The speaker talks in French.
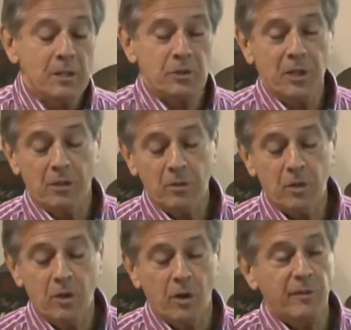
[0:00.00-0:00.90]

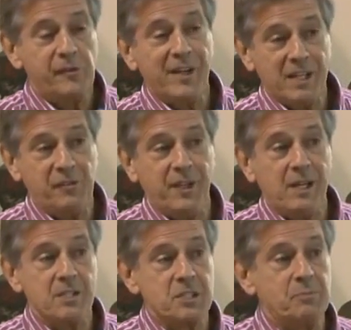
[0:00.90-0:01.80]
Donc, euh, on va faire
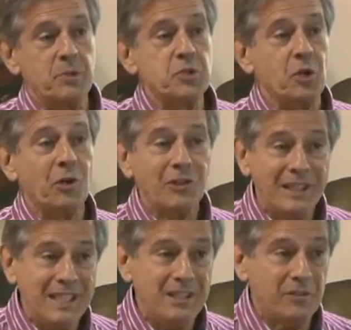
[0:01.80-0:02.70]
référence à plusieurs
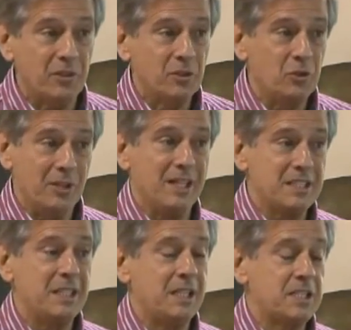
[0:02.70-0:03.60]
livres de
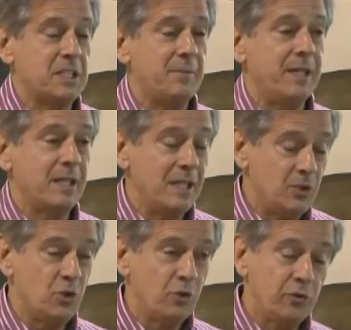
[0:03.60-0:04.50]
l'Ancien Testament
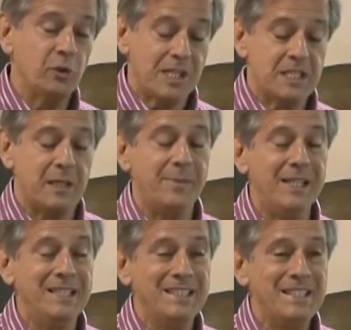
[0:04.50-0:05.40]
et du Nouveau
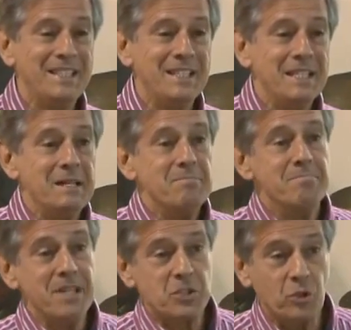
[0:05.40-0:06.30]
Testament,
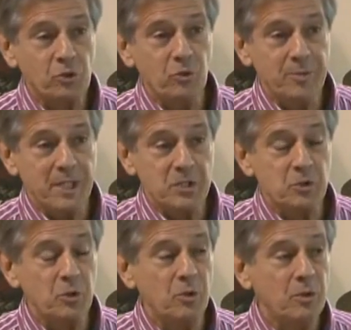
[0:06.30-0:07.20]
mais surtout, bien
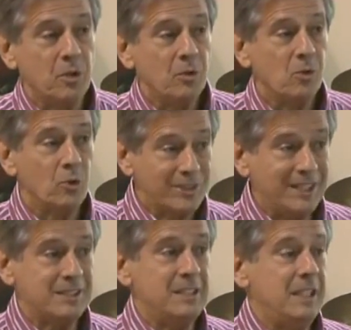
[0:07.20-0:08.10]
sûr, au
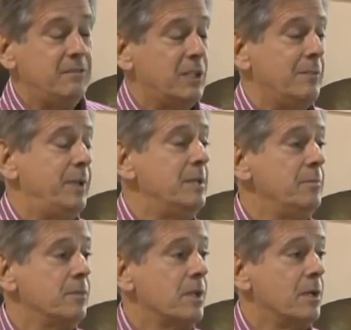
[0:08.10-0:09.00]
dernier livre de la
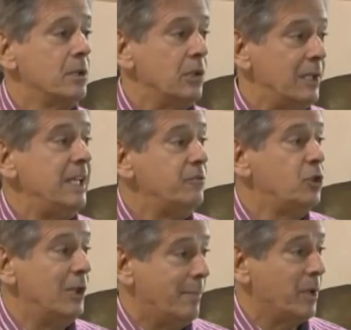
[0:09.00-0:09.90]
Bible, le livre
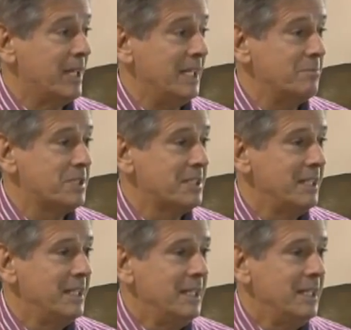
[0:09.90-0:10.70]
de l'Apocalypse.